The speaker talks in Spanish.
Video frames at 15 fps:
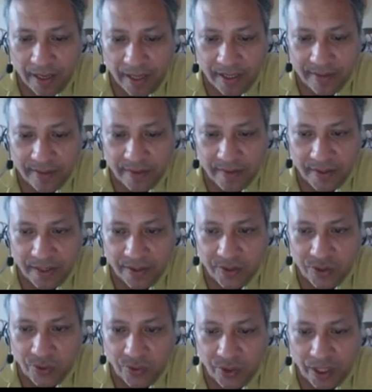esta
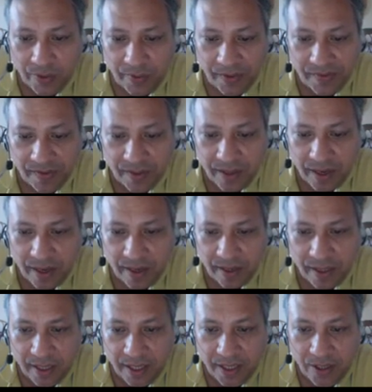dirección que ves
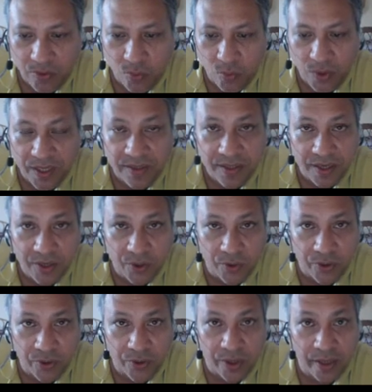acá en Western
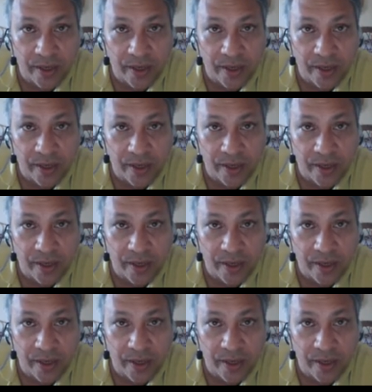Union.